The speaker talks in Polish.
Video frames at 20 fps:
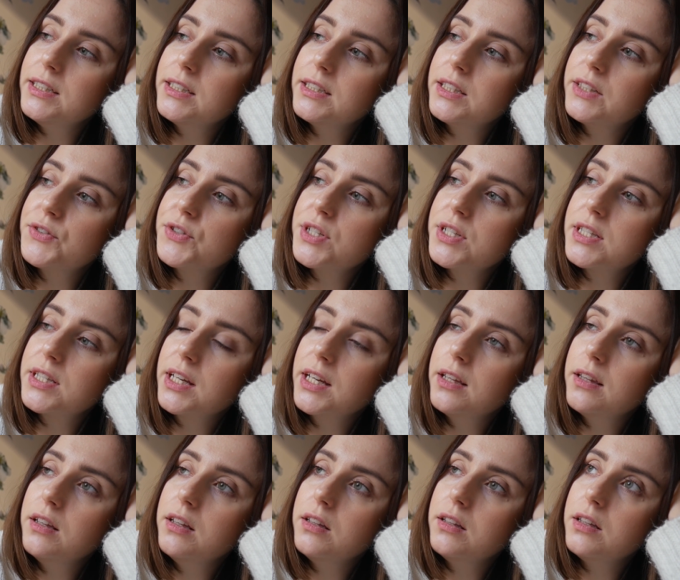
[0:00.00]
te
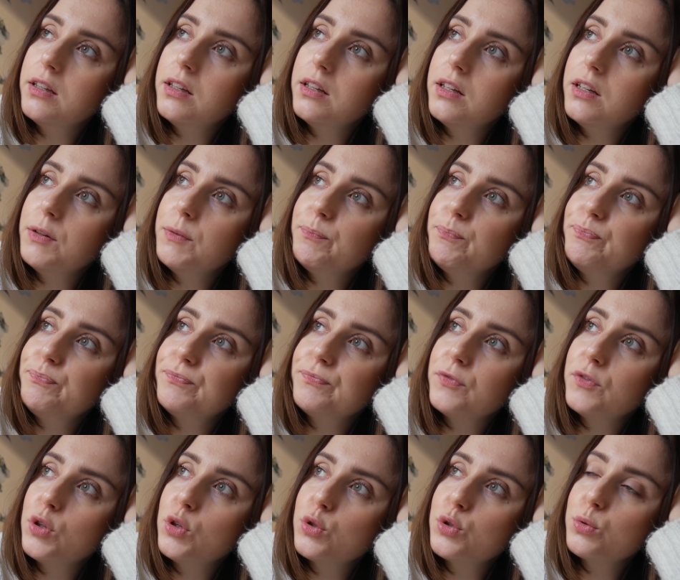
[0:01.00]
wszystkie dni
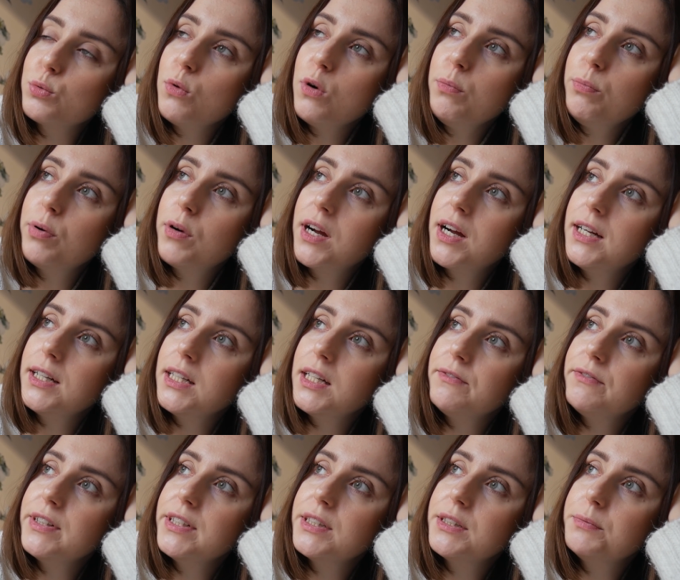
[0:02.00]
do żłobka,
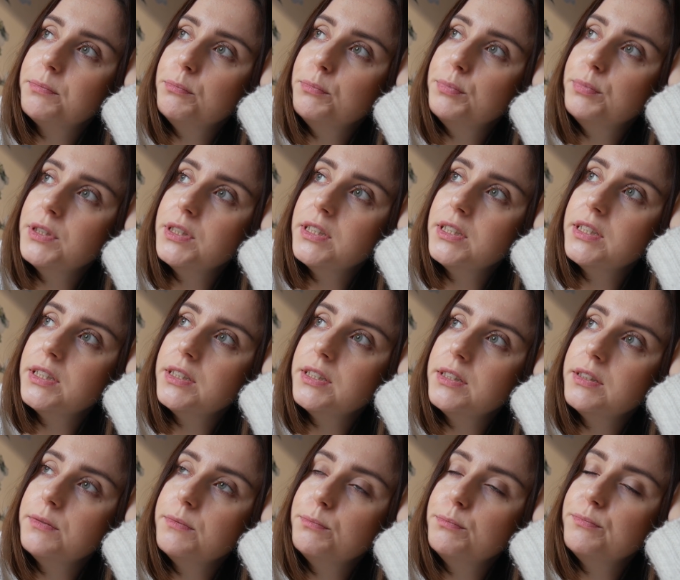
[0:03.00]
nawet
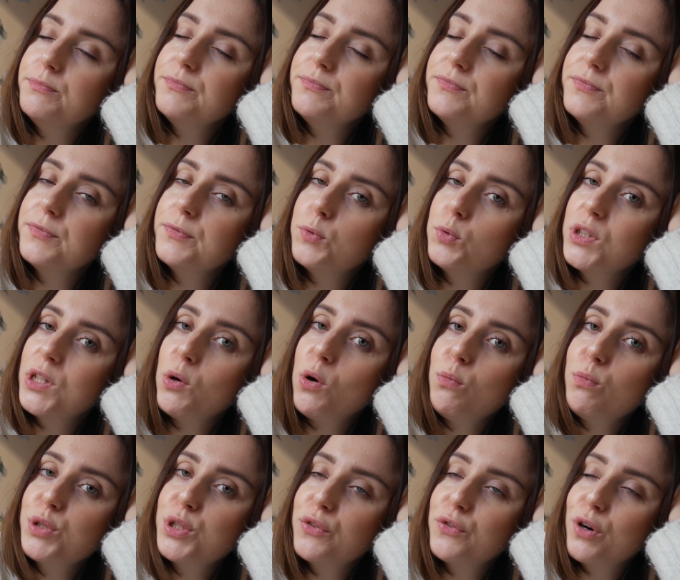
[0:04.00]

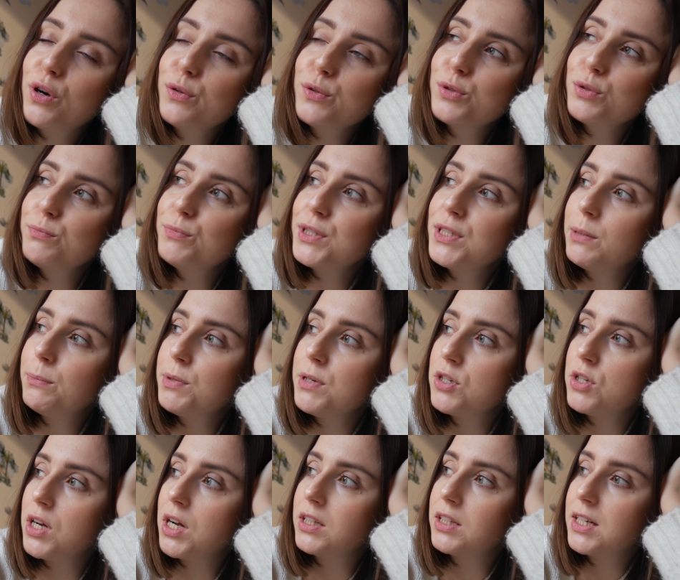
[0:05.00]
udało mu się w końcu być na
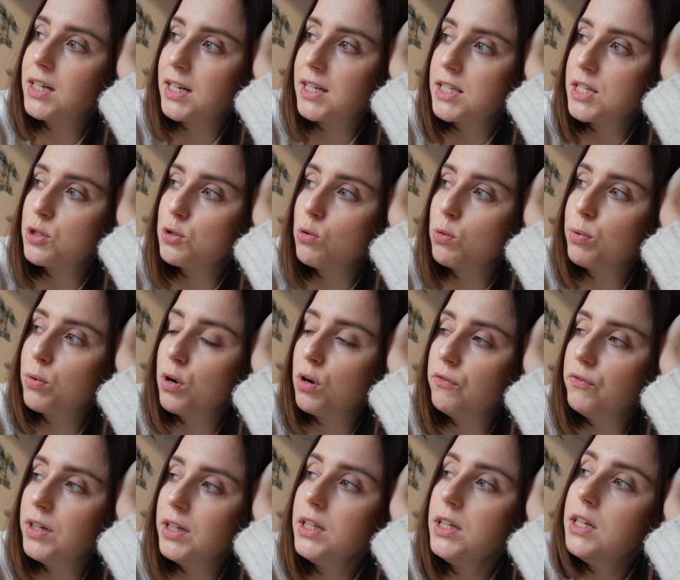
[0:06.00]
pierwszej atrakcji
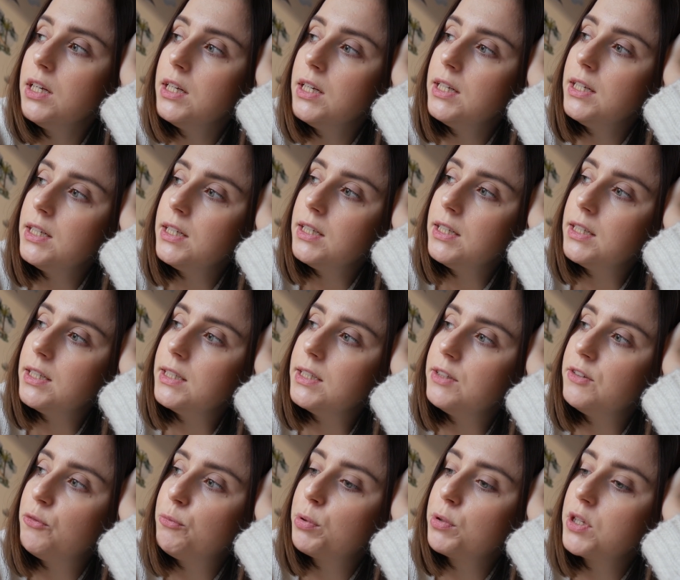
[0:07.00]
żłobkowej.
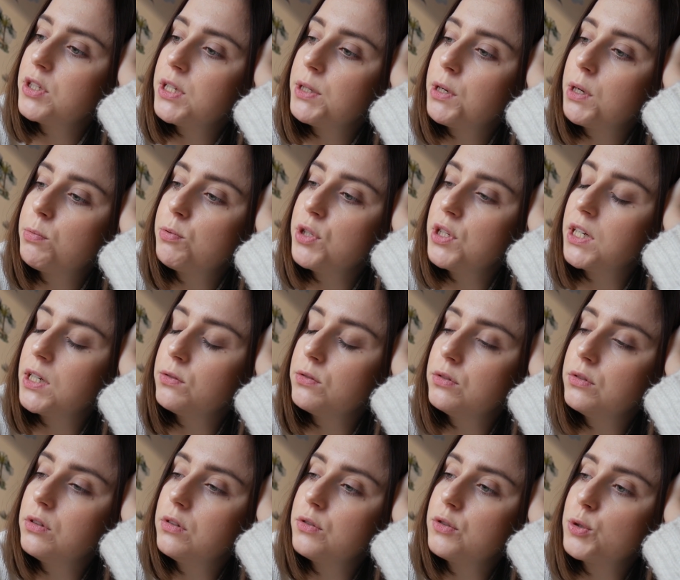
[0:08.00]
E, w poniedziałek przyjechał
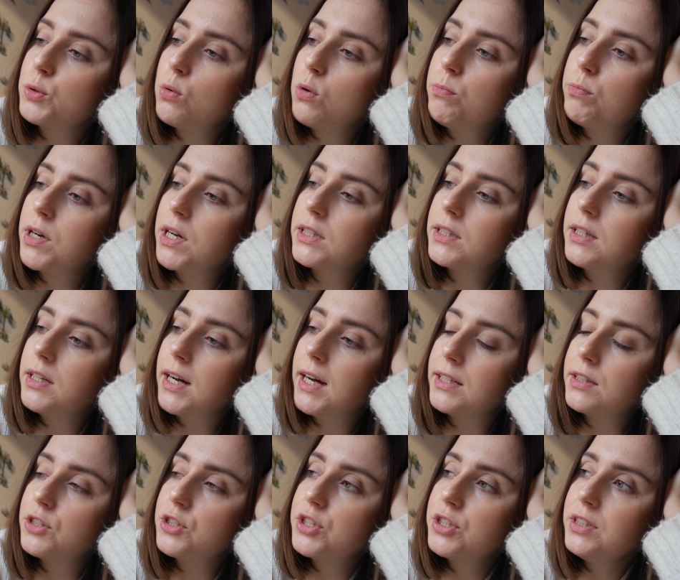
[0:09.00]
do żłobka
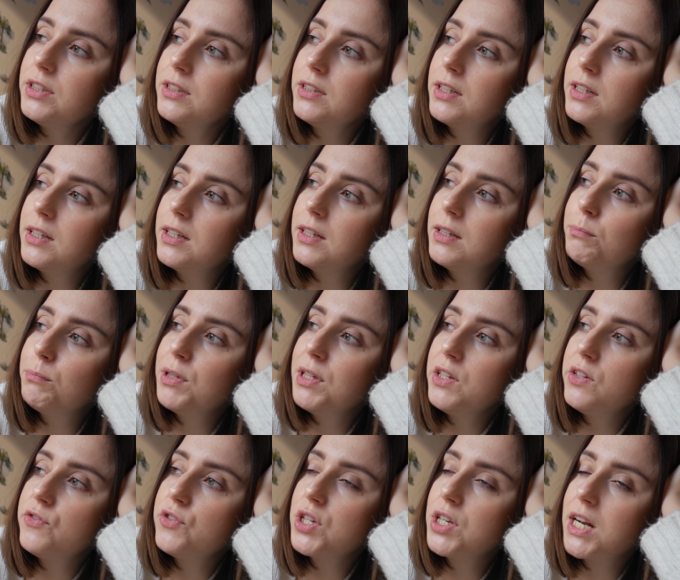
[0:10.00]
teatrzyk i
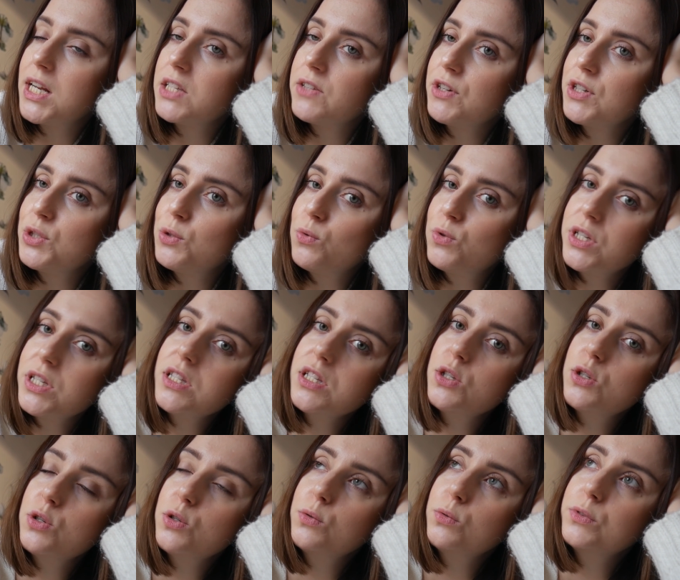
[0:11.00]
pierwszy raz właśnie
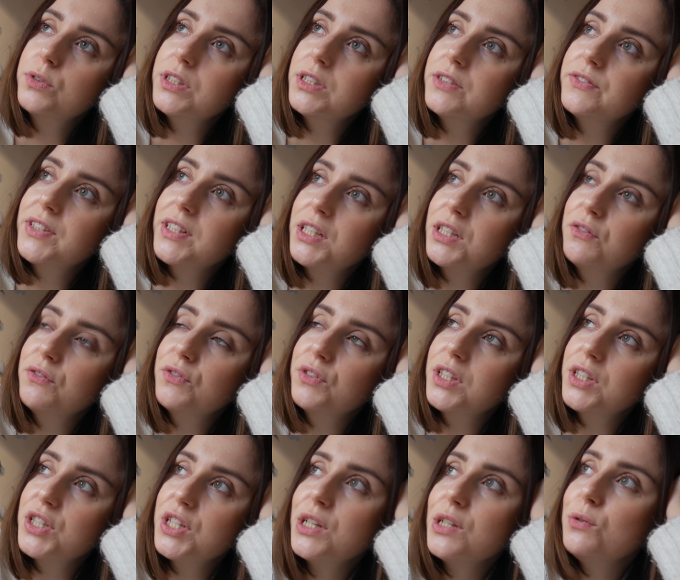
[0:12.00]
uczestniczył e, w takim
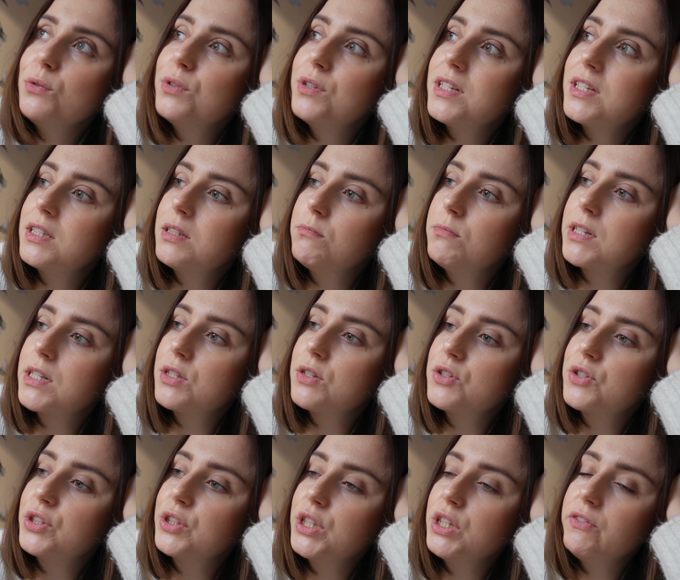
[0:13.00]
wydarzeniu. Jestem bardzo
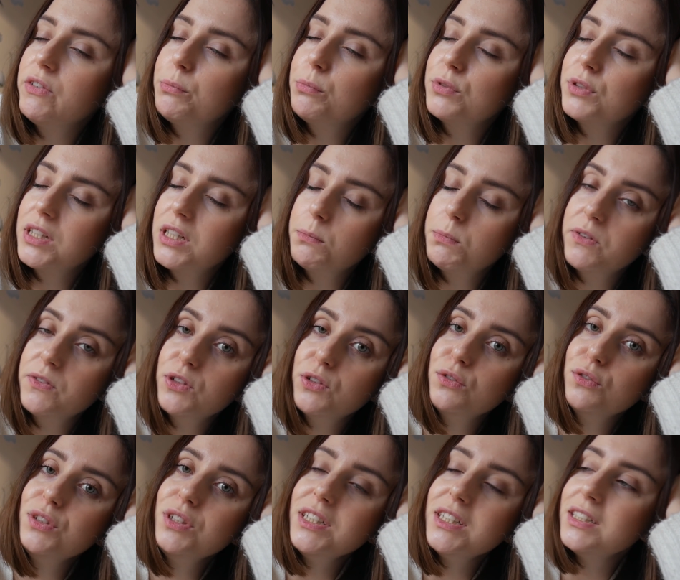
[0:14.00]
szczęśliwa, bo tak naprawdę
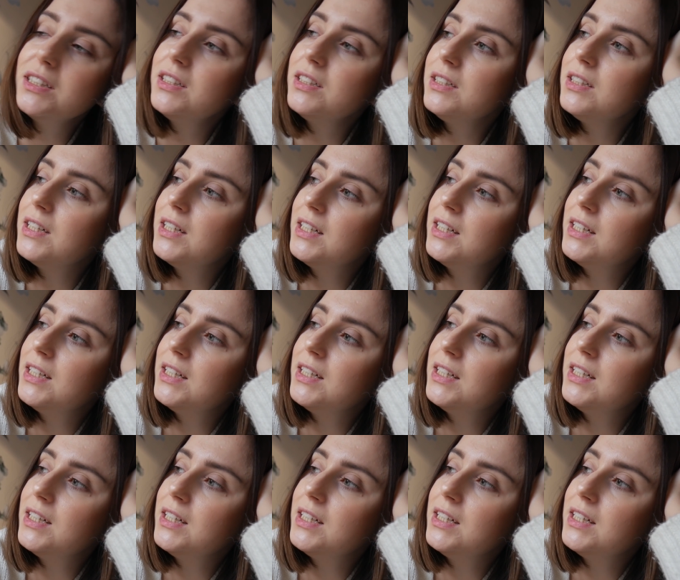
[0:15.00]
no nigdy,